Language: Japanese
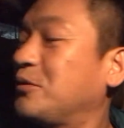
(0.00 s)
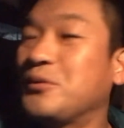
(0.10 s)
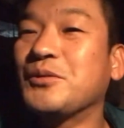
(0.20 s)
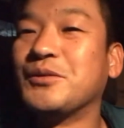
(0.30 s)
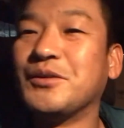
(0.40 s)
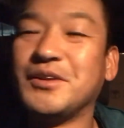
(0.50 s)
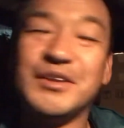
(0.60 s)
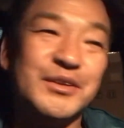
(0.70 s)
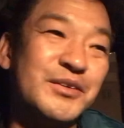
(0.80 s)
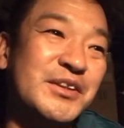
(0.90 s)
本当に
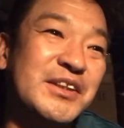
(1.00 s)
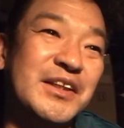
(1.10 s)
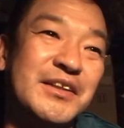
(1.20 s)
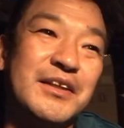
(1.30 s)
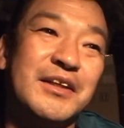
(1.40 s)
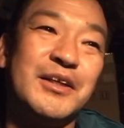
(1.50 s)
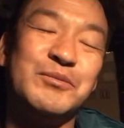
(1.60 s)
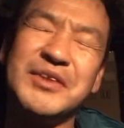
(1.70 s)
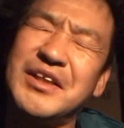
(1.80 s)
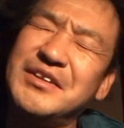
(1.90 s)
数人だったな。
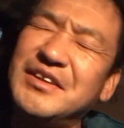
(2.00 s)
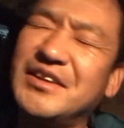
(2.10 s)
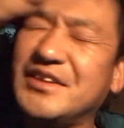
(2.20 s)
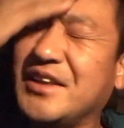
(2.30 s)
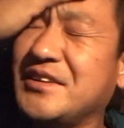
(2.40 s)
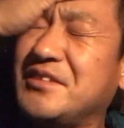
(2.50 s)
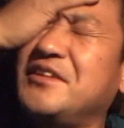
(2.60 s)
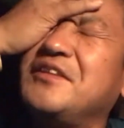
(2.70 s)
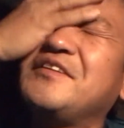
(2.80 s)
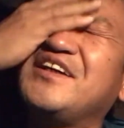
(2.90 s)
昔は30
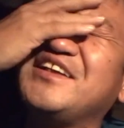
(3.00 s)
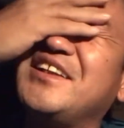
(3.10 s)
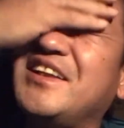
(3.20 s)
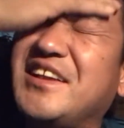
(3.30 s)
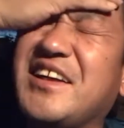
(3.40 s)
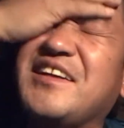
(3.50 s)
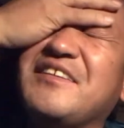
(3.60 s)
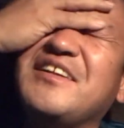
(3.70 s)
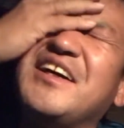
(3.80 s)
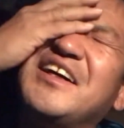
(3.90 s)
人とか来てたけ
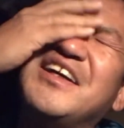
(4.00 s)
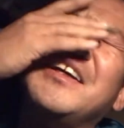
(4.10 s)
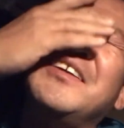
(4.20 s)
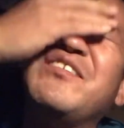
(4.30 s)
どな、